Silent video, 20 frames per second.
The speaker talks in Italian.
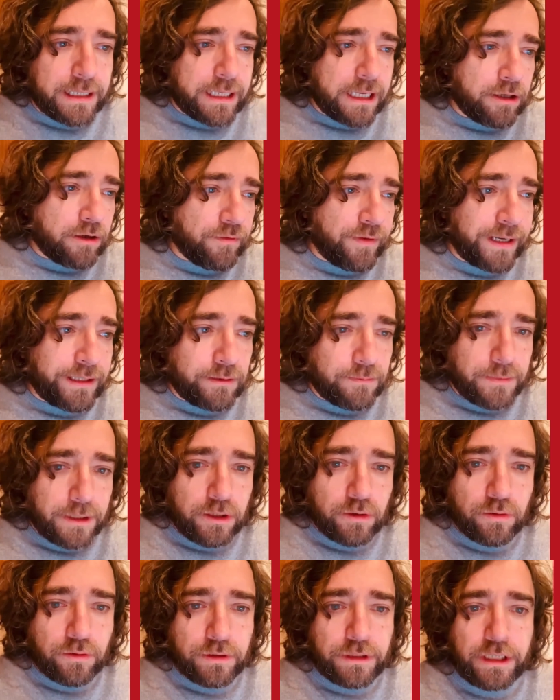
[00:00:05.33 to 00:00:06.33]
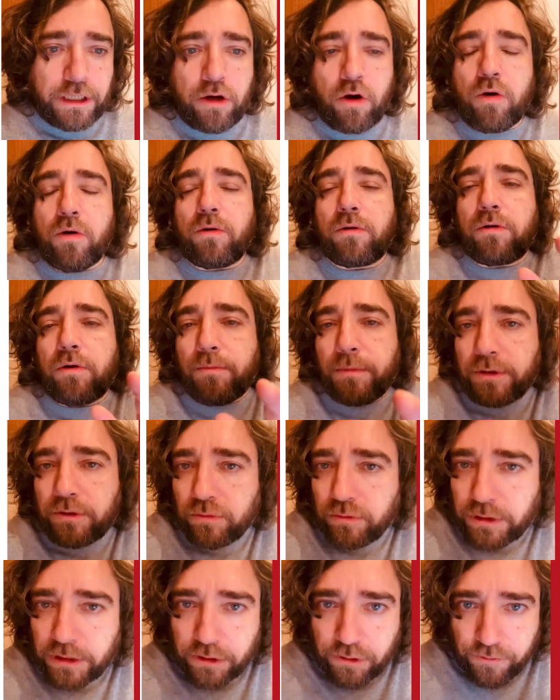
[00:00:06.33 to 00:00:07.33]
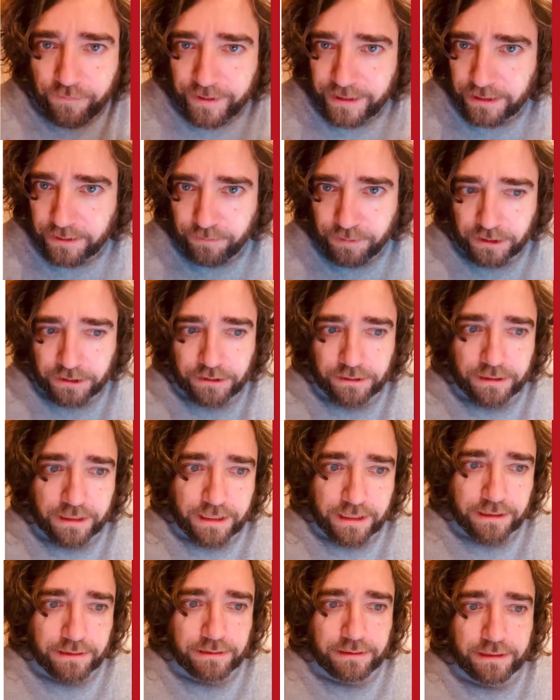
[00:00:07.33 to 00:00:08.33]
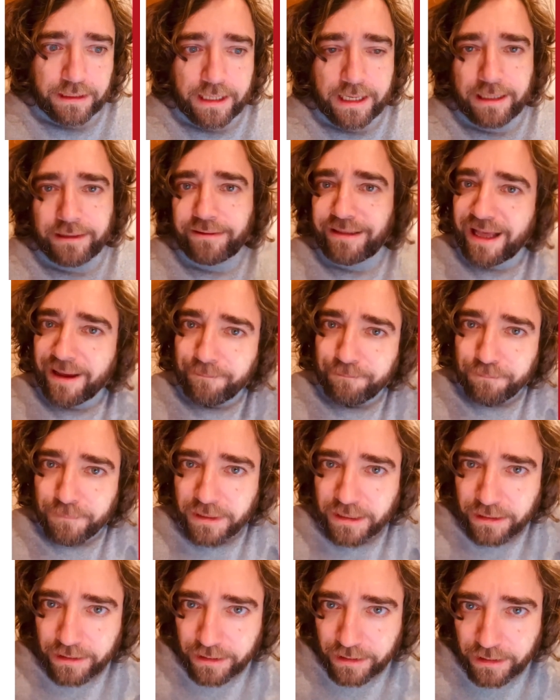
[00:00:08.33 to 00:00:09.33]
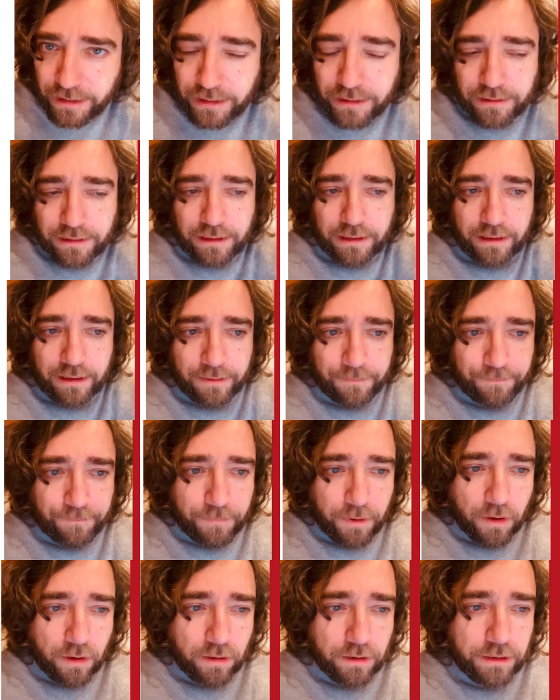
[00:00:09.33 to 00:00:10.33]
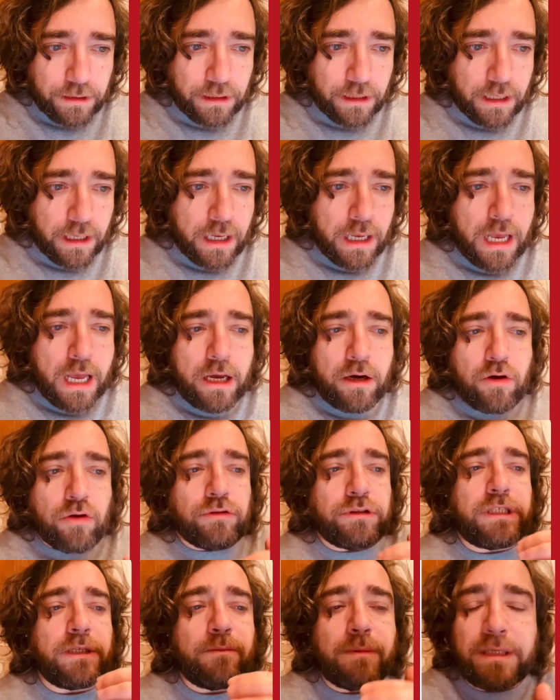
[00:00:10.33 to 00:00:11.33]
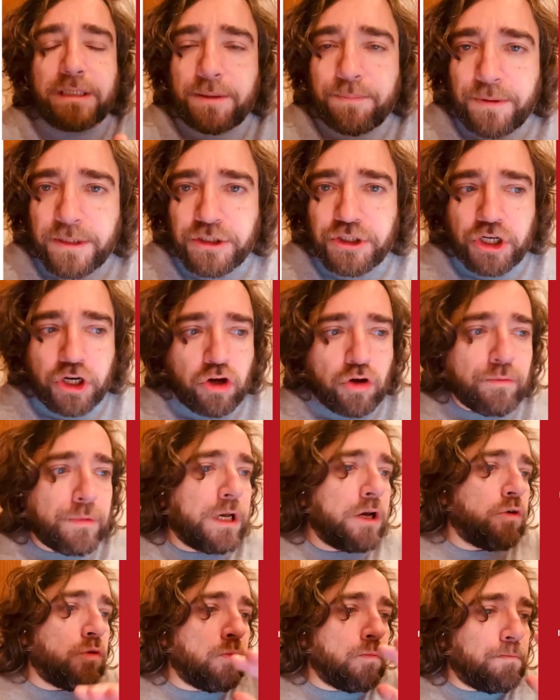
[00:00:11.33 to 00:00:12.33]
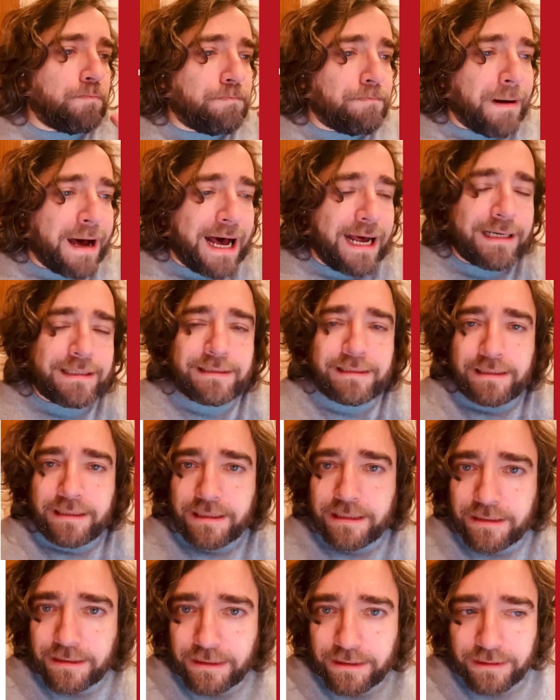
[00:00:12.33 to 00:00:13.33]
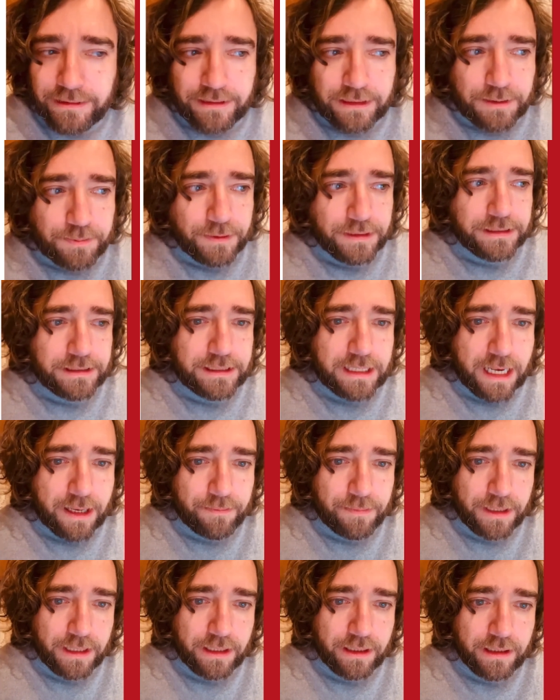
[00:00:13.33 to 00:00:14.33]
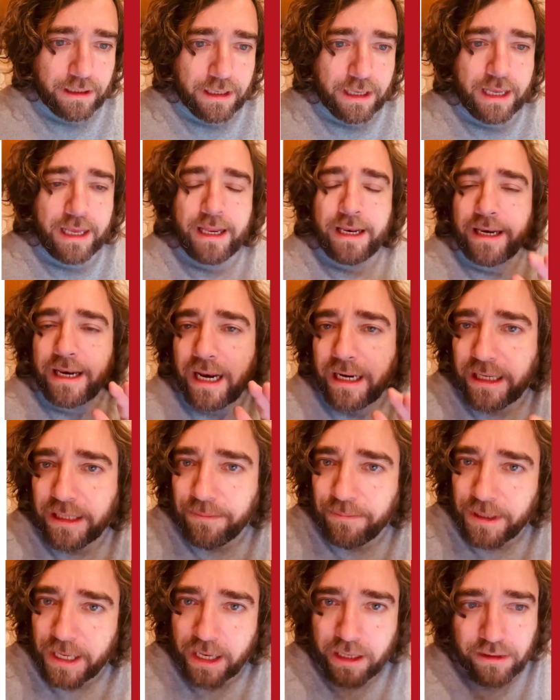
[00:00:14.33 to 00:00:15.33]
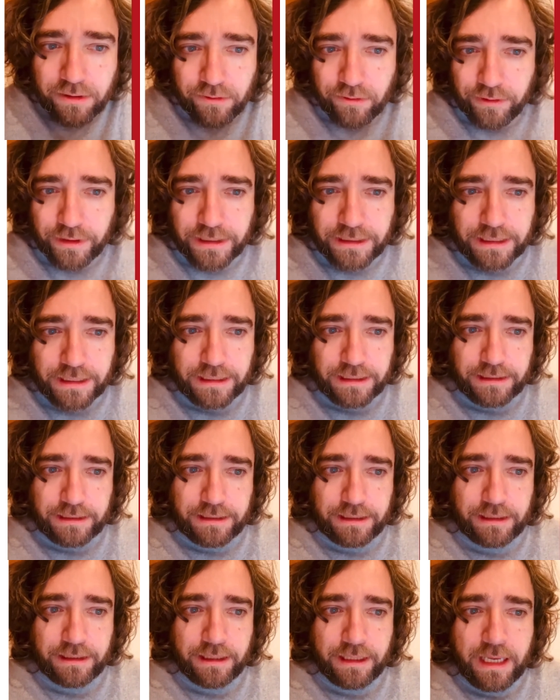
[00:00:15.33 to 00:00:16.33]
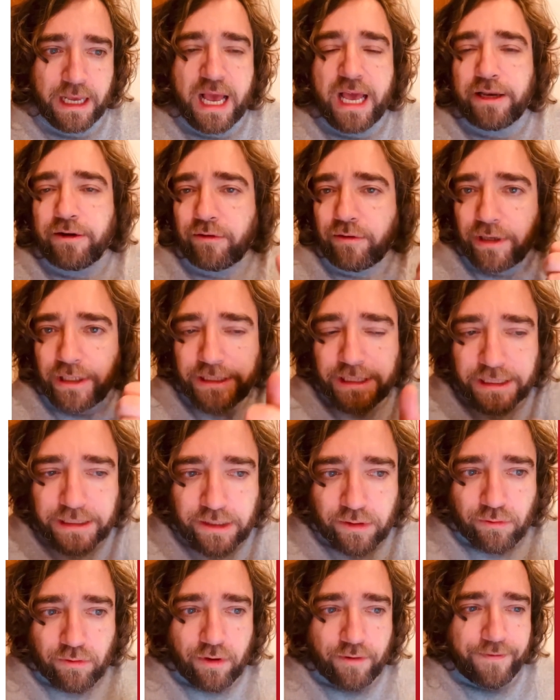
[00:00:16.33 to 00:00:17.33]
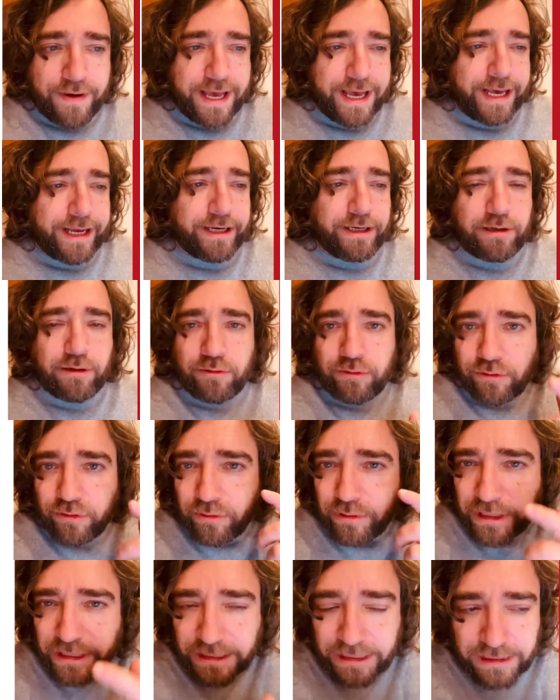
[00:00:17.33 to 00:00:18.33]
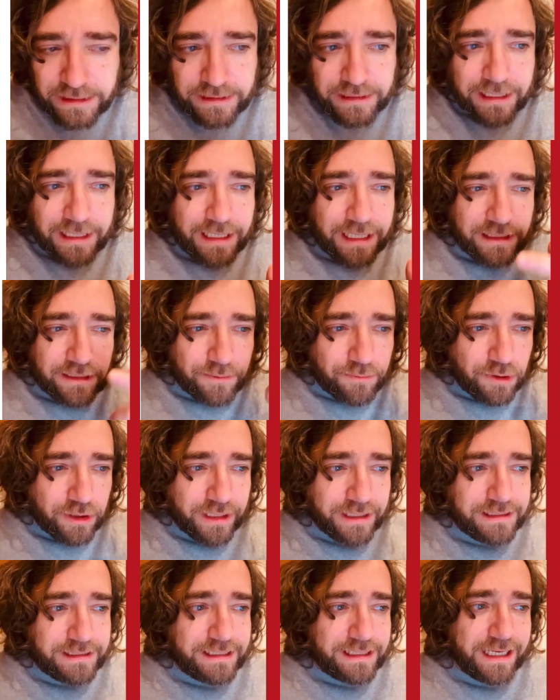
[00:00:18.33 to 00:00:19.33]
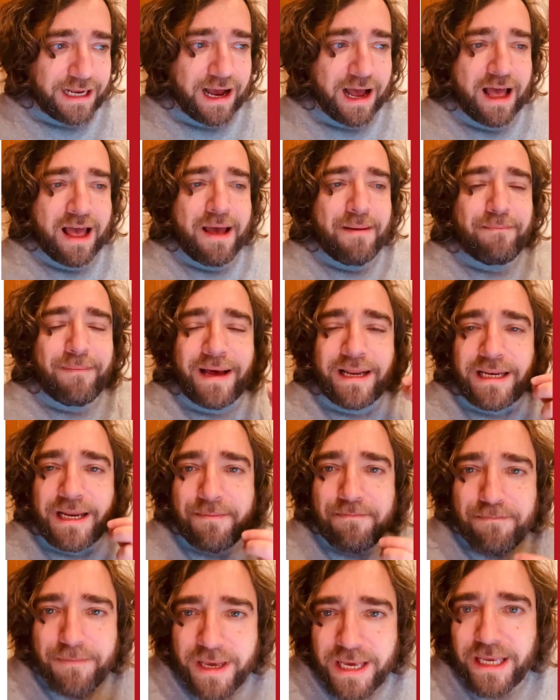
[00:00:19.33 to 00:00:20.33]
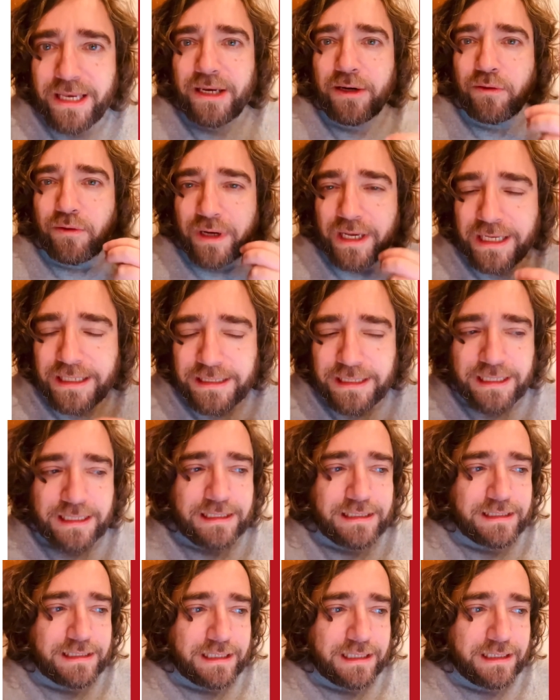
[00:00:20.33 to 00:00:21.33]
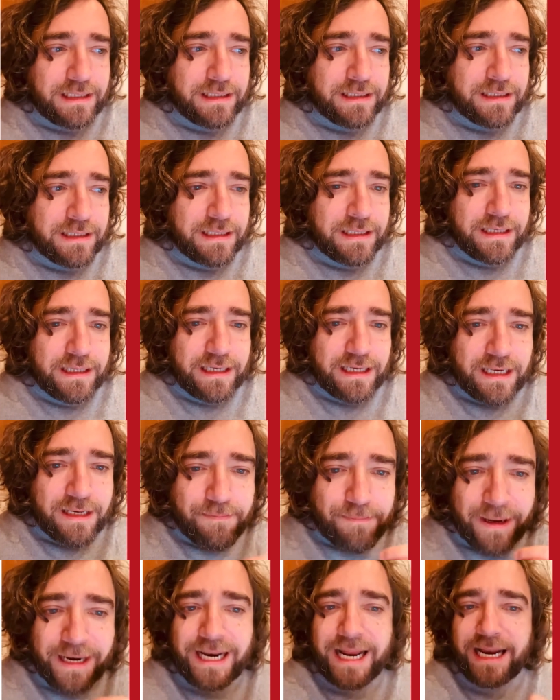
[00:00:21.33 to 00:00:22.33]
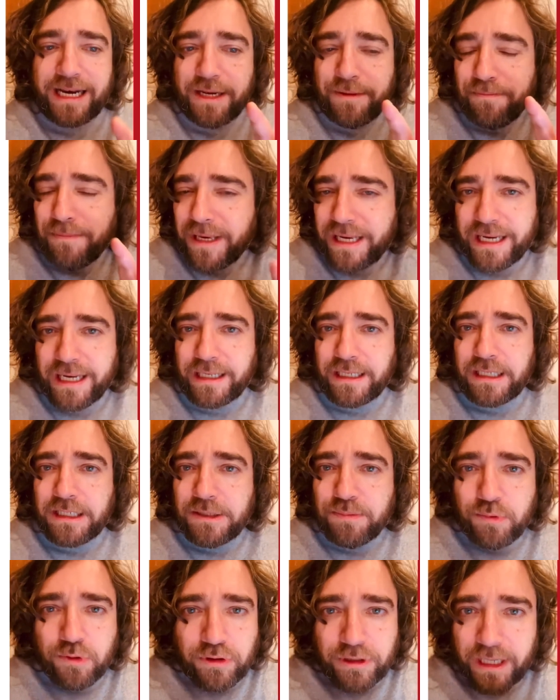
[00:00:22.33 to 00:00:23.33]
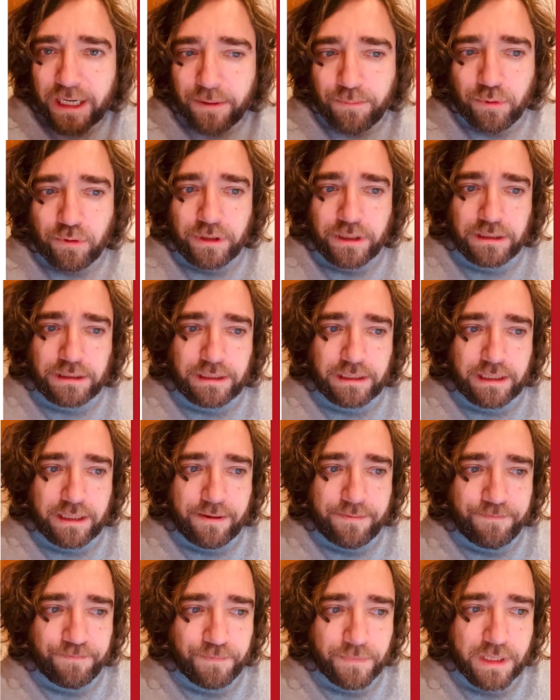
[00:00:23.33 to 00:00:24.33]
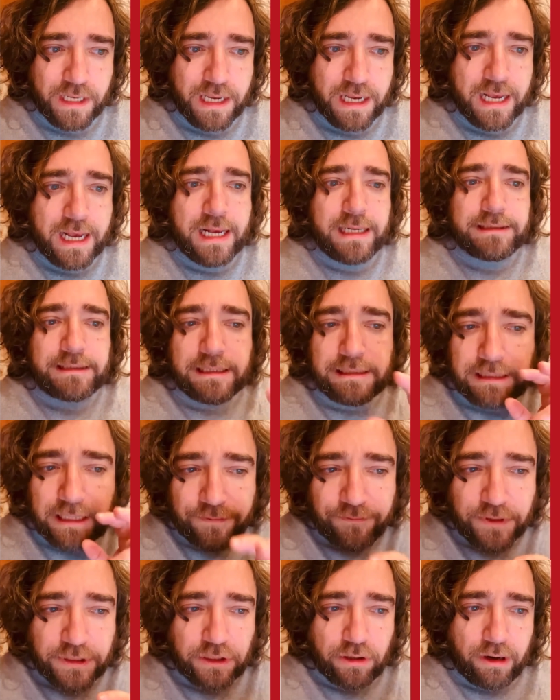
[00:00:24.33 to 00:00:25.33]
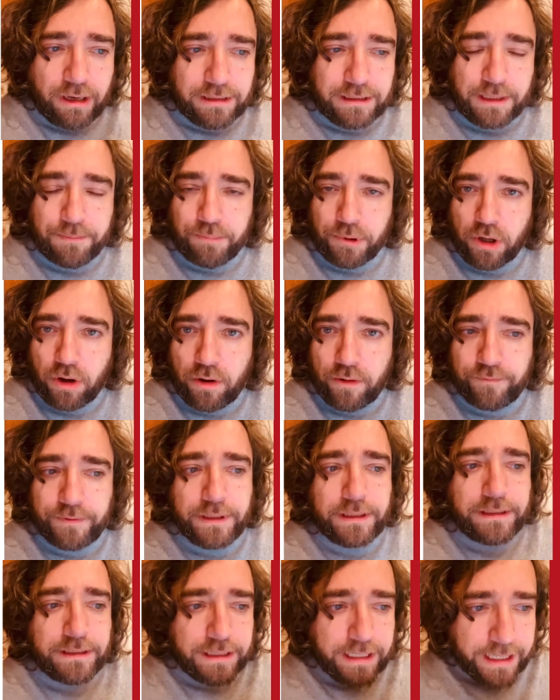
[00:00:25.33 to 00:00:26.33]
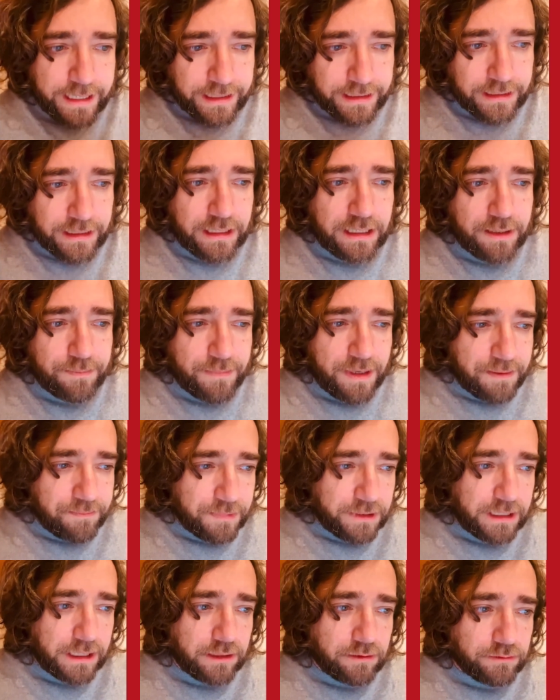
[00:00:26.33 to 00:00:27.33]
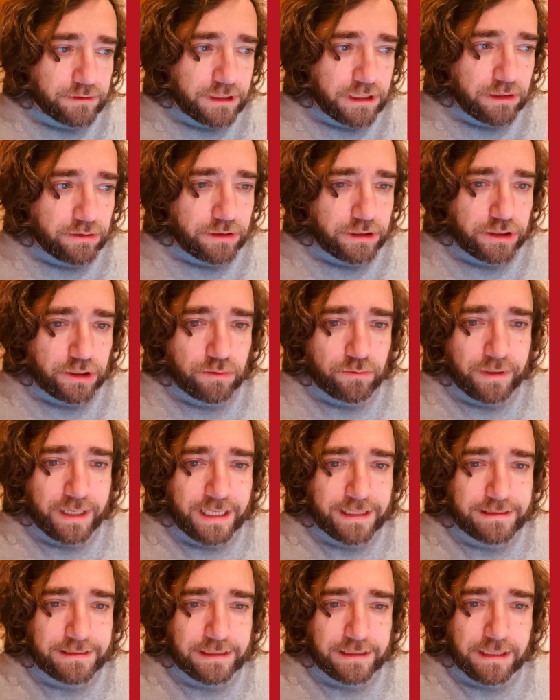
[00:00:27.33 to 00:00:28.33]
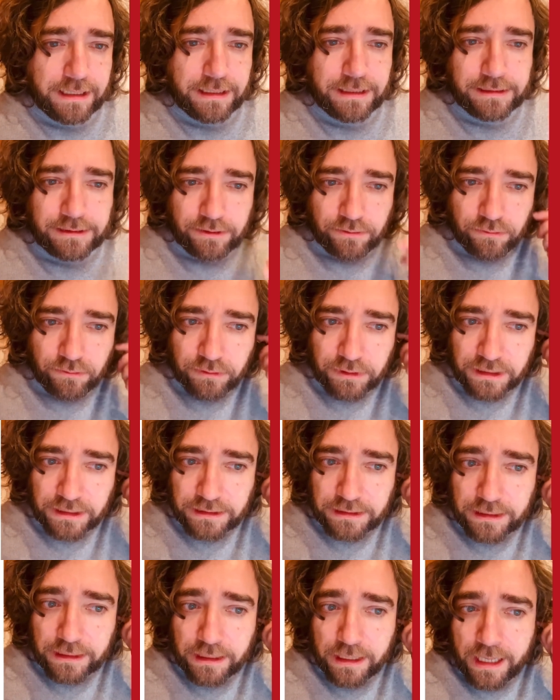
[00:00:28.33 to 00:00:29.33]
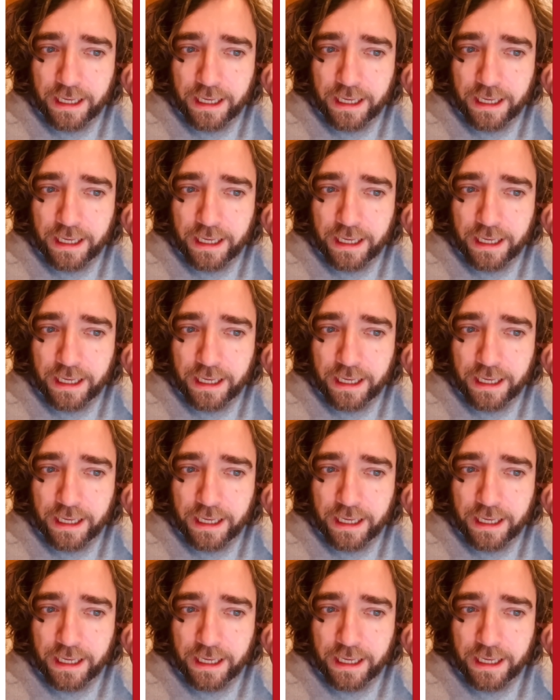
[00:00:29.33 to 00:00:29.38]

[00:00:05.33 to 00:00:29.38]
che il governo Meloni, o oh, come tutti i governi precedenti, eh, da Minniti in poi, continua a dipingere come un partner indispensabile? La Libia non esiste, non esiste un governo, non esiste la democrazia, ma nemmeno esiste il banale meccanismo della politica. Se servissero altre prove, ieri i membri del Consiglio di sicurezza delle Nazioni Unite